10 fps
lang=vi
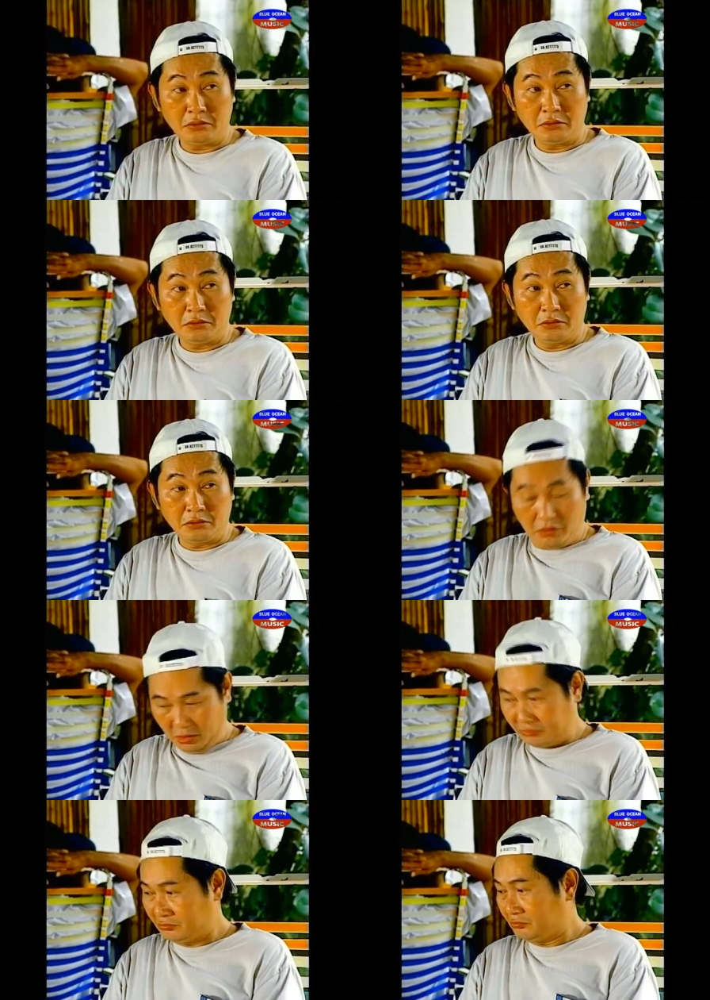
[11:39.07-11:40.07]
Được rồi,
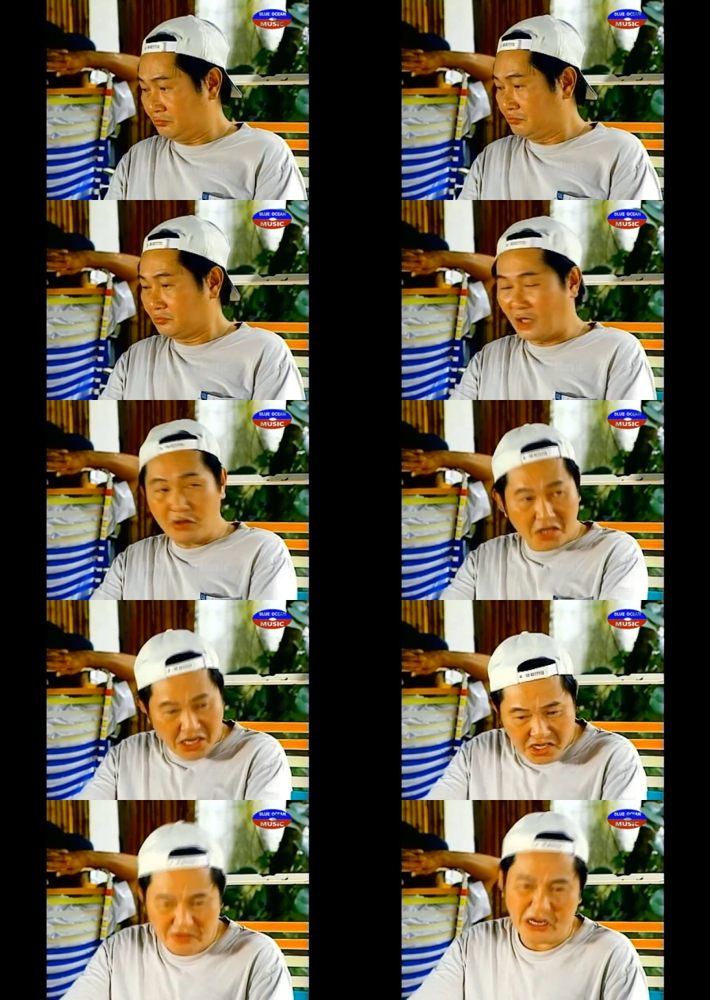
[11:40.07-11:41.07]
vậy là tao
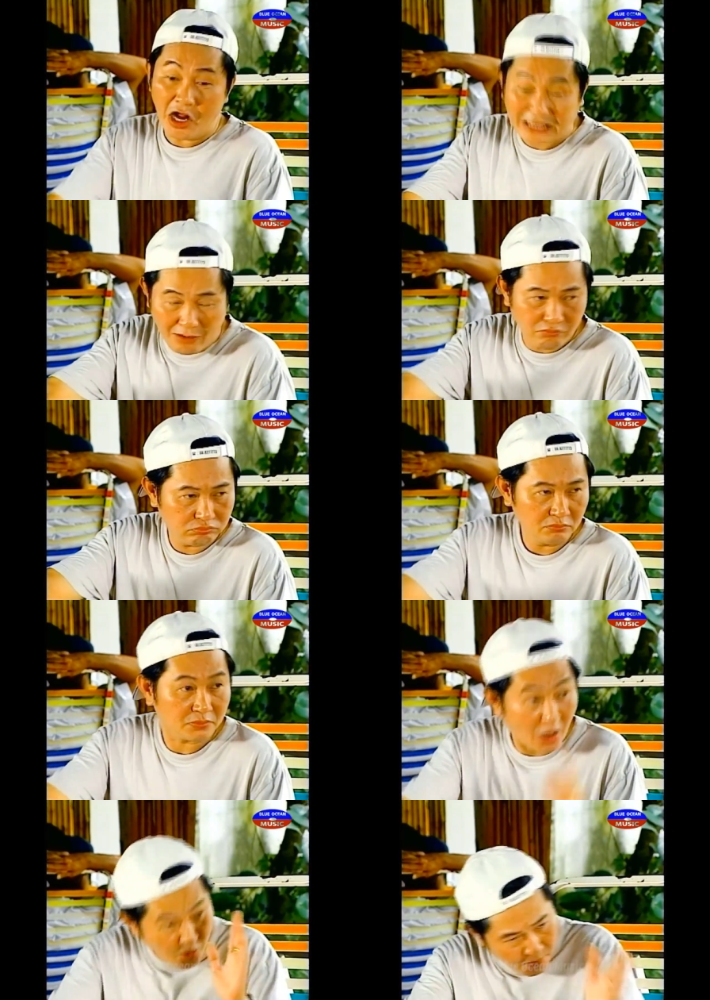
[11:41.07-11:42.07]
nhân danh vợ tao chấp
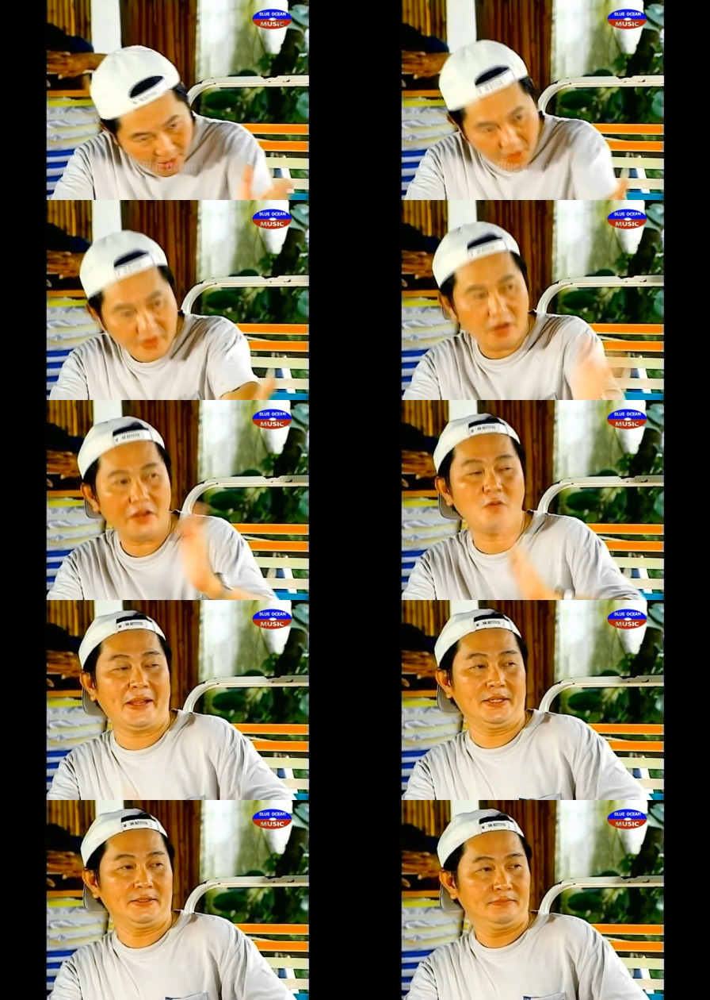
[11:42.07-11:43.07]
thuận lời mời của
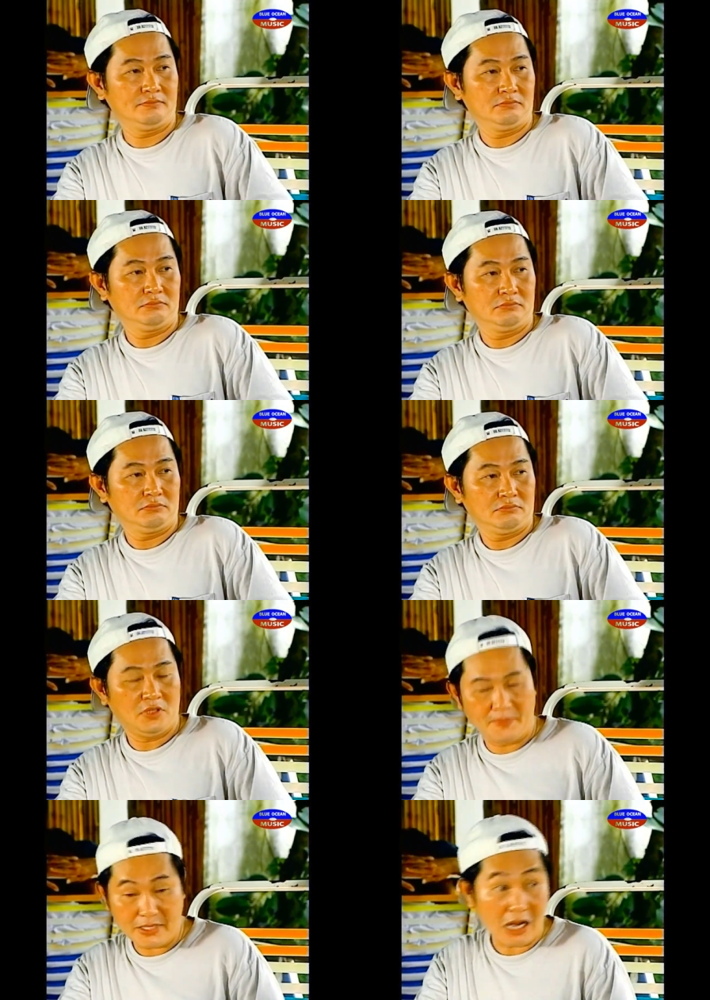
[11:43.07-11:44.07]
mày. Vì
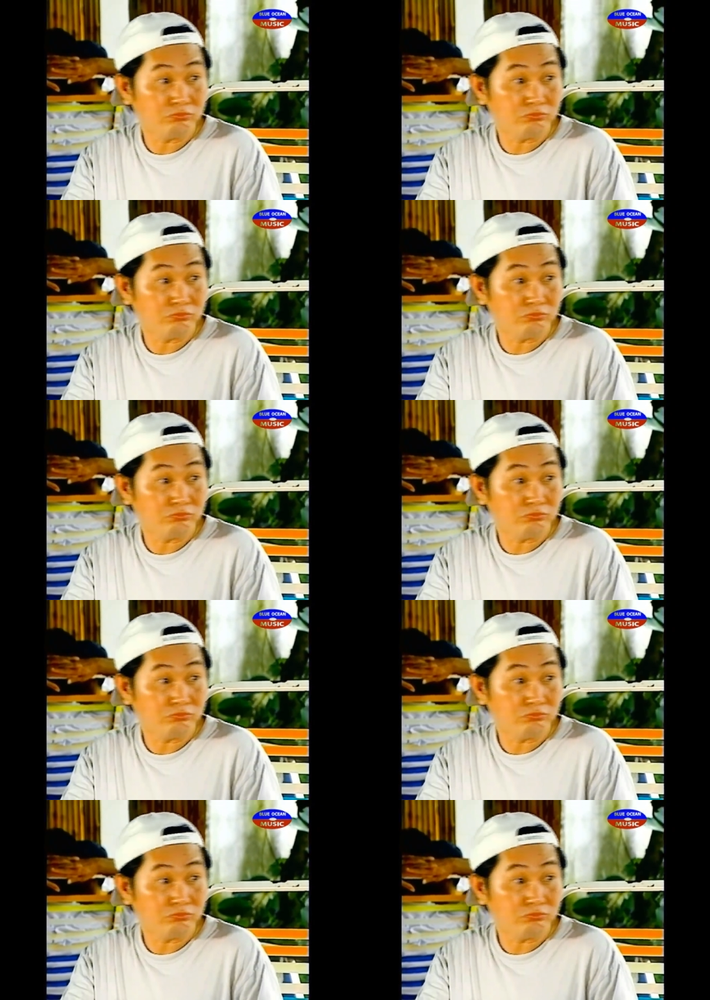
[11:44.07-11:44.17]
sao mày biết không?